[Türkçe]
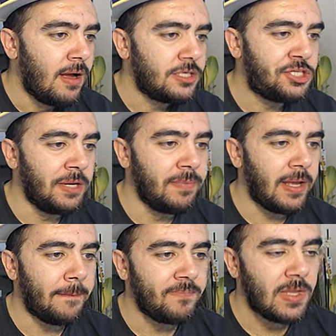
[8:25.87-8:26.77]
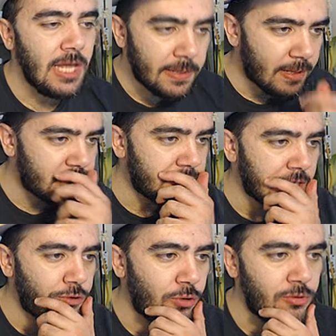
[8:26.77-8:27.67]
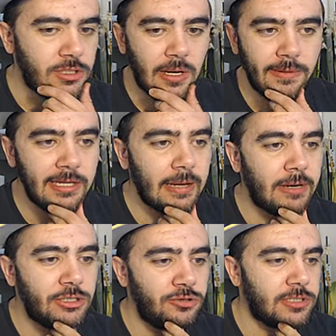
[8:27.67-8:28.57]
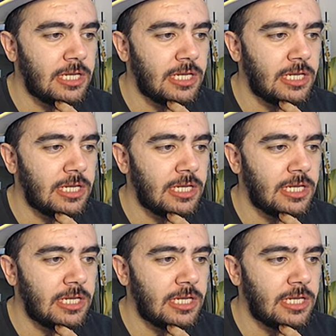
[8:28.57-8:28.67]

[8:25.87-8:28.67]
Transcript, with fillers: Şimdi ilk maçımıza gidiyor muyuz abi? Lige başlıyoruz.